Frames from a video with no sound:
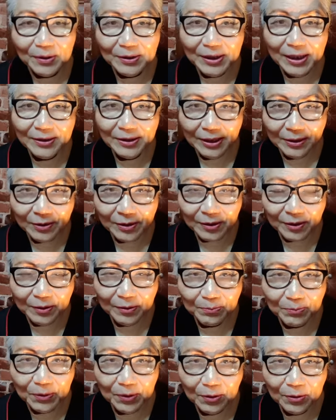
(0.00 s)
세상 것,
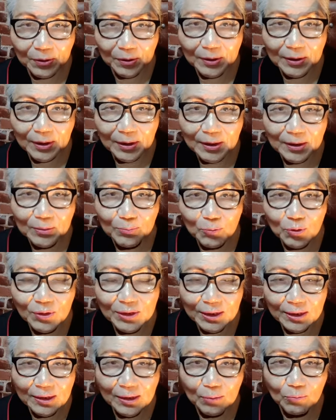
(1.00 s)
뭐,
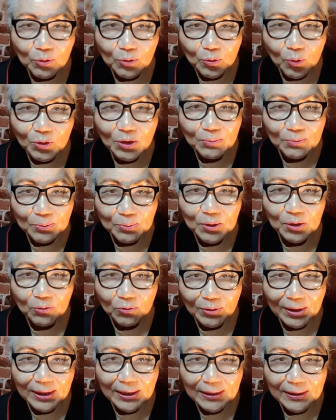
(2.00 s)
물질에 너무 욕심을
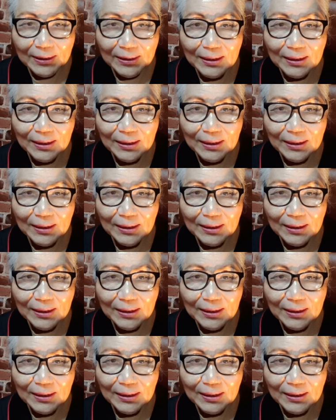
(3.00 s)
부렸구나.